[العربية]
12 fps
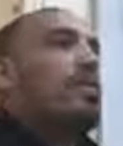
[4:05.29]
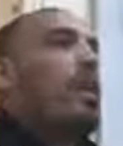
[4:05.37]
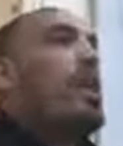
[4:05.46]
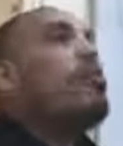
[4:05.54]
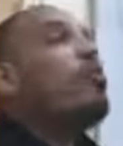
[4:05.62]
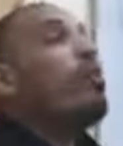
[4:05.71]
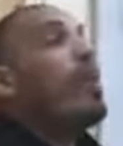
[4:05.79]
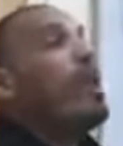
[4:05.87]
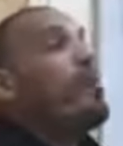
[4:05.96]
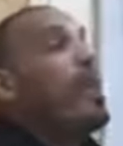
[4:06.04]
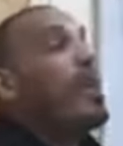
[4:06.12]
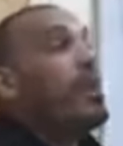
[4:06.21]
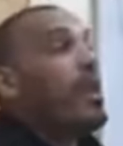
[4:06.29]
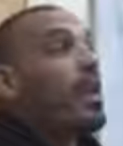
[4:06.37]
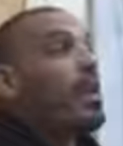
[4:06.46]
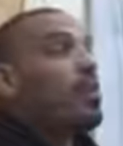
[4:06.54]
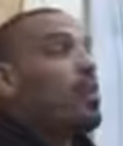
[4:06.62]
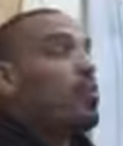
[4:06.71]
قالوا كمان
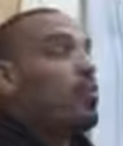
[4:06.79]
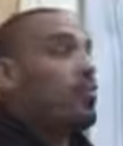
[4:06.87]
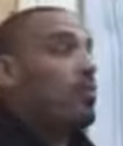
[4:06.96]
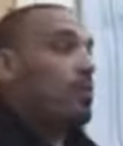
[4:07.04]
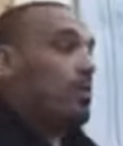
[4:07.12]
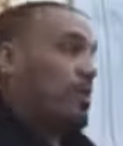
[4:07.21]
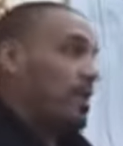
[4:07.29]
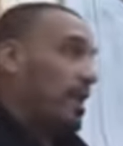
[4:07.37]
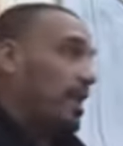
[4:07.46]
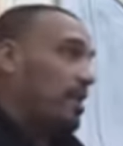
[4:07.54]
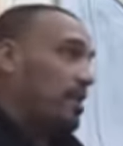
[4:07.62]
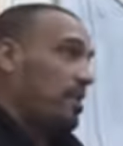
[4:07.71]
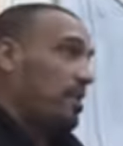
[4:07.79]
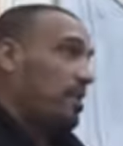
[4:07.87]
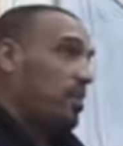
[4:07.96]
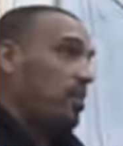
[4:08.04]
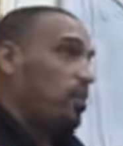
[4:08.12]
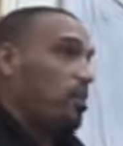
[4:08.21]
خلي بالكم يبقى اذا عندنا صله
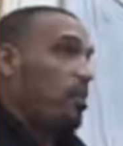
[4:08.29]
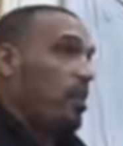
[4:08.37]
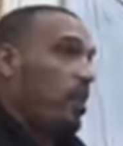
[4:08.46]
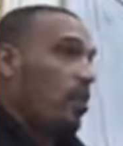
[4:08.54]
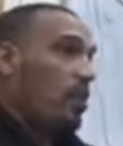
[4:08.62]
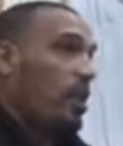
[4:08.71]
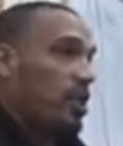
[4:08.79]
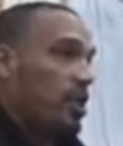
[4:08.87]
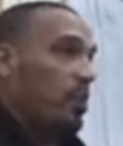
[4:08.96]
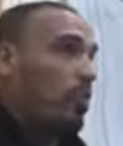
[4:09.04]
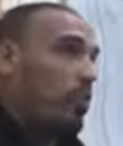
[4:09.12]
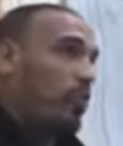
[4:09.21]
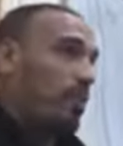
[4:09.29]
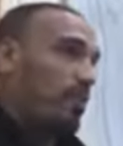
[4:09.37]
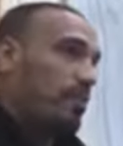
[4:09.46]
الموصول دي يا جمله يا شبه جمله